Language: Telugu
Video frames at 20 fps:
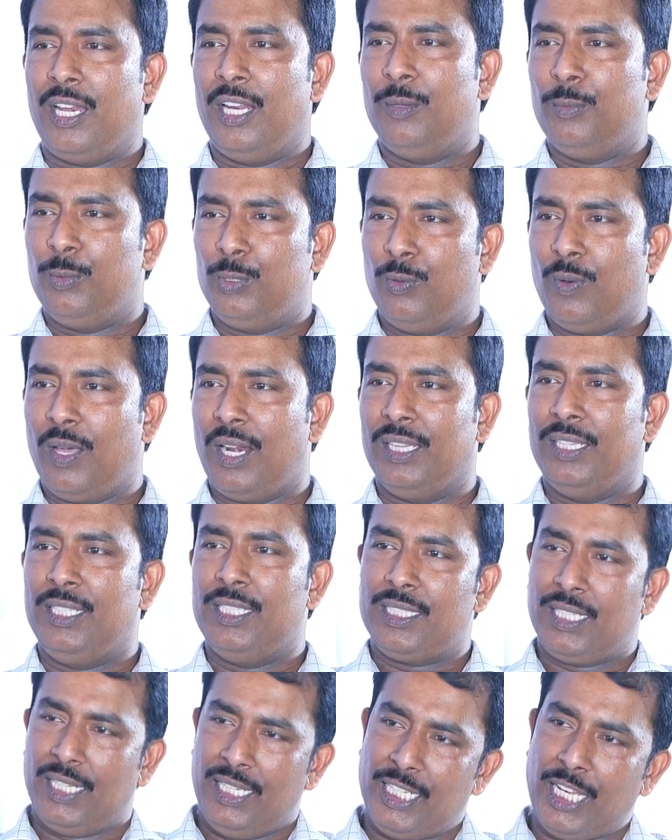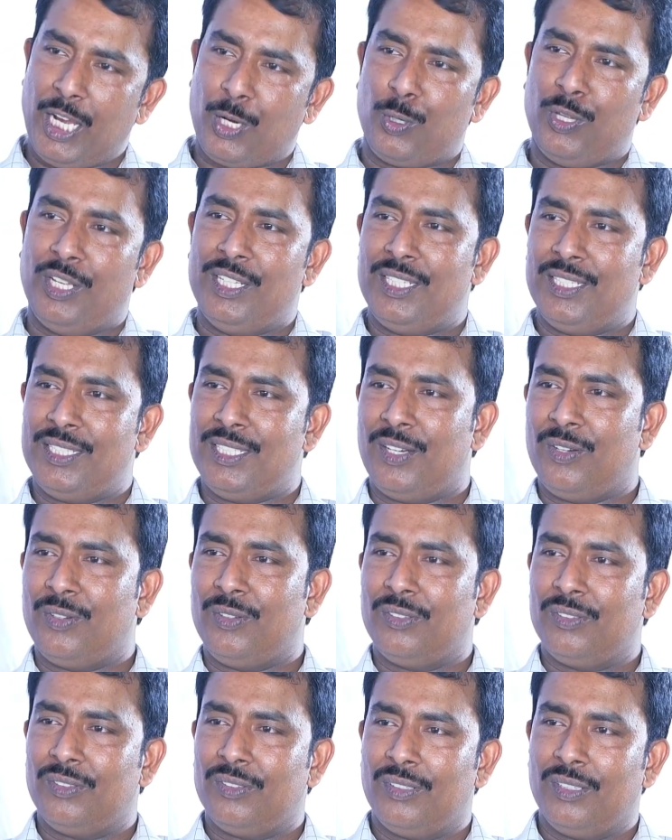ఆరు నెలల ముందు వాళ్ళని తీసుకెళ్ళి ఇంకెక్కడో వేసేసారు
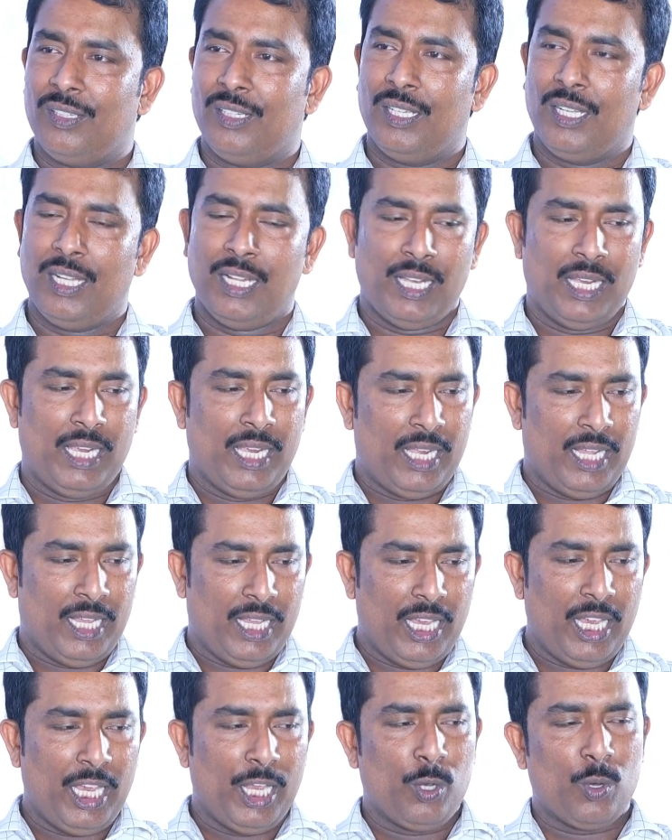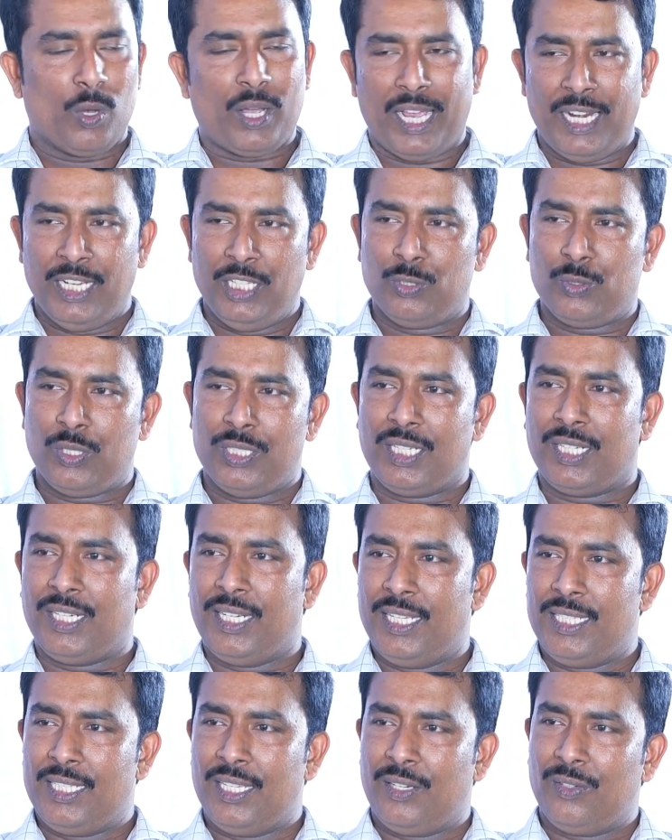ఇంకొక ఆయన తీసుకొచ్చి
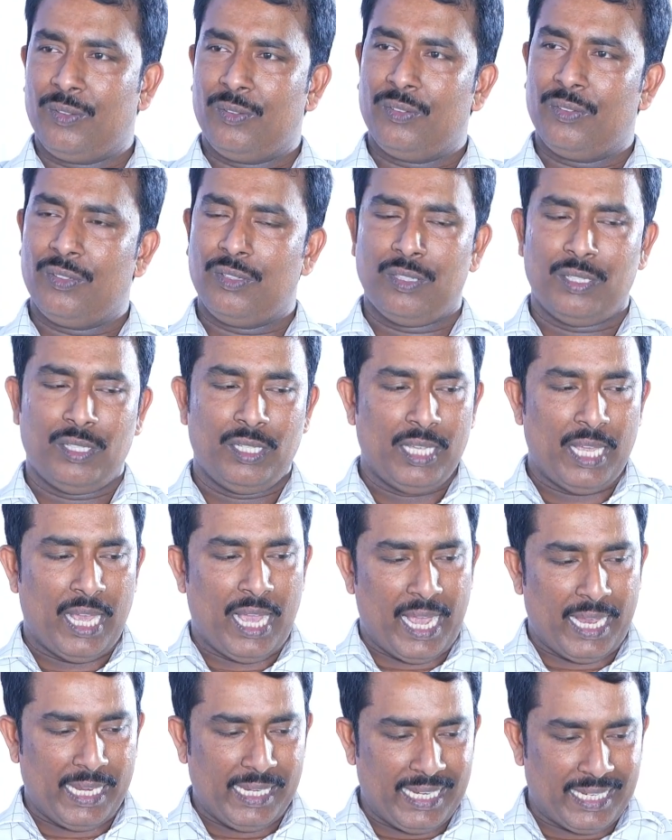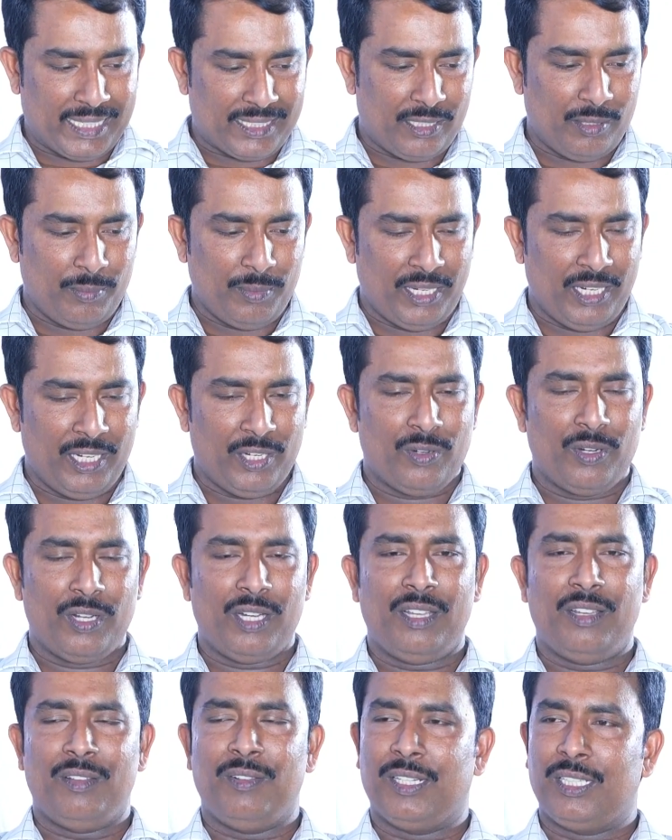ఇక్కడ వేసారు ఆ ఎక్స్
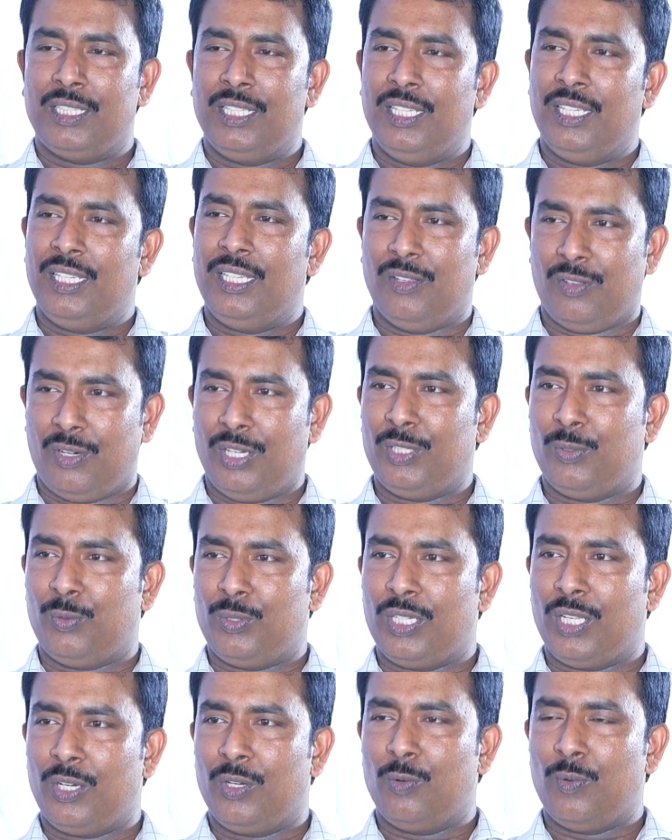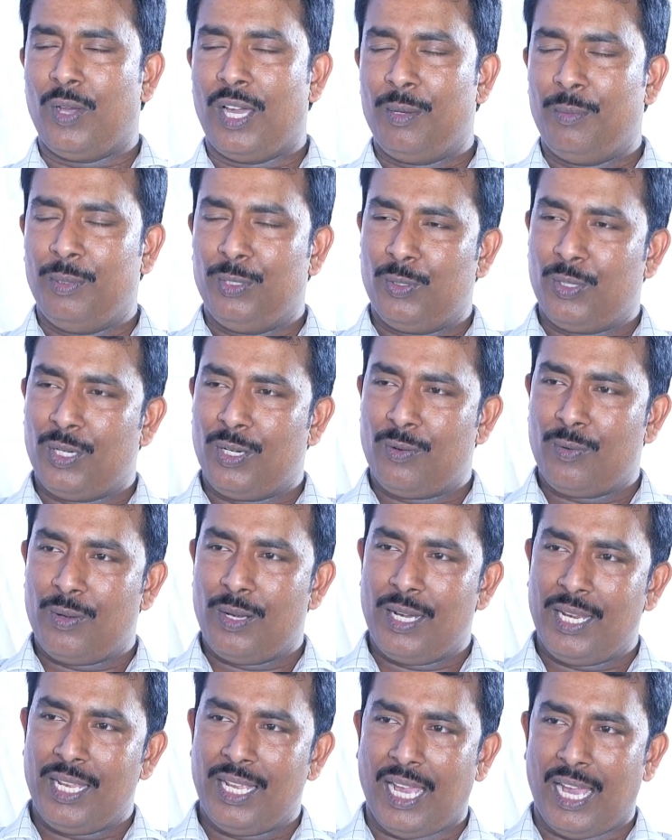అనేటువంటి వ్యక్తి ఎవరైతే ఉంటారో వారి మీద
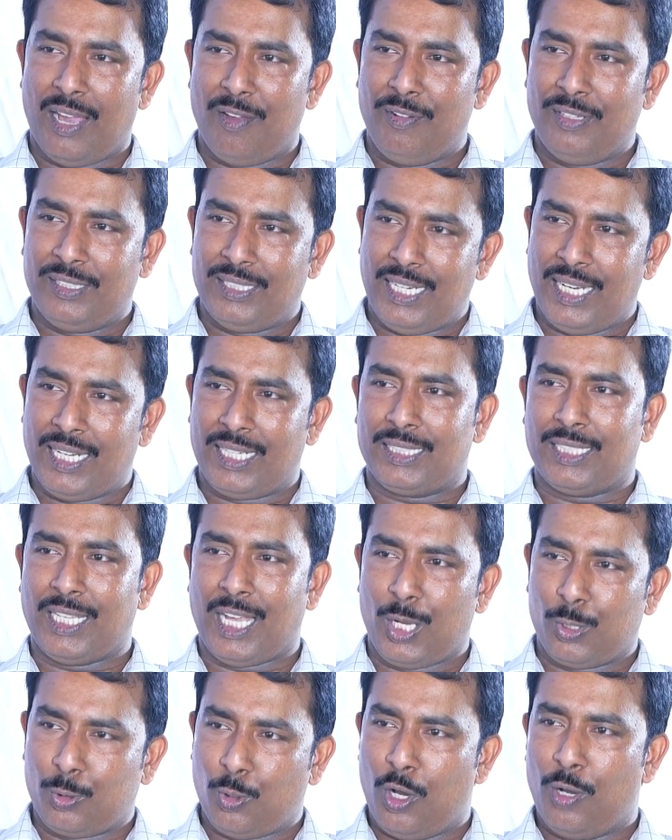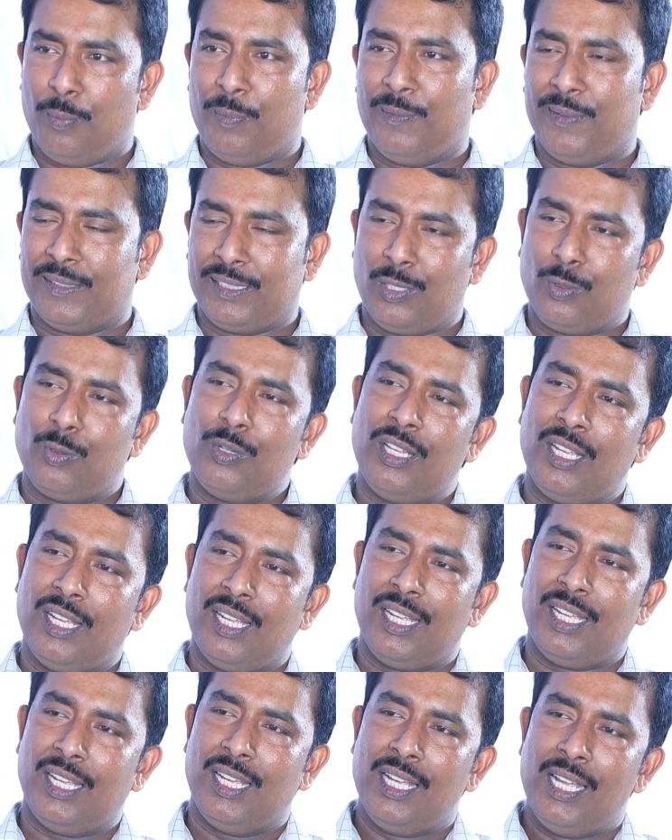ఉన్నటువంటి ఆ వ్యతిరేకత కోపం అంతా కూడా
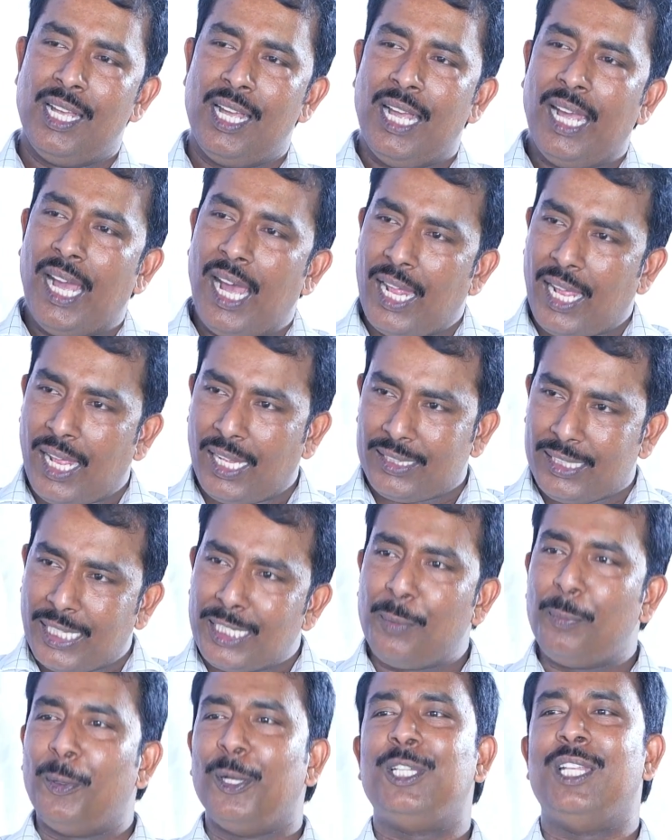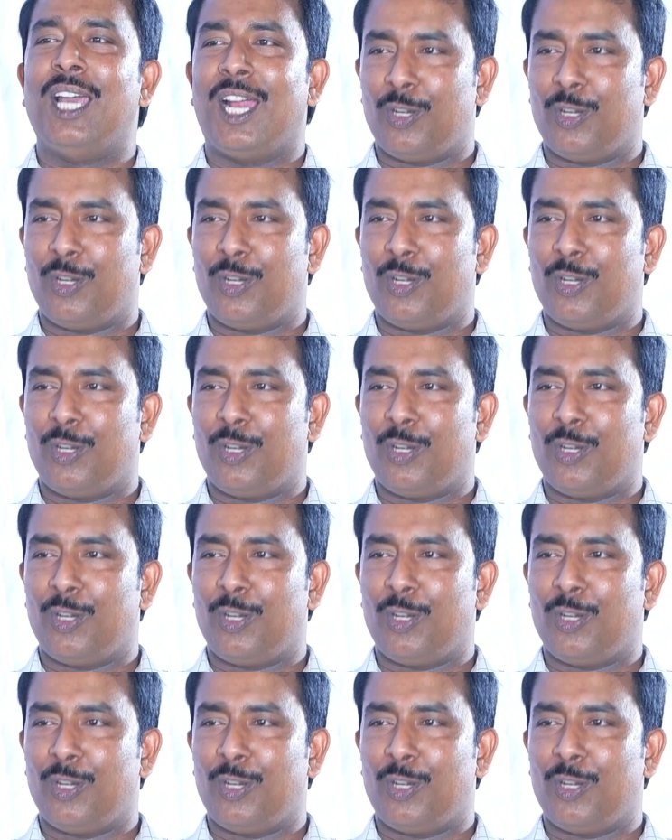తగ్గిపోయింది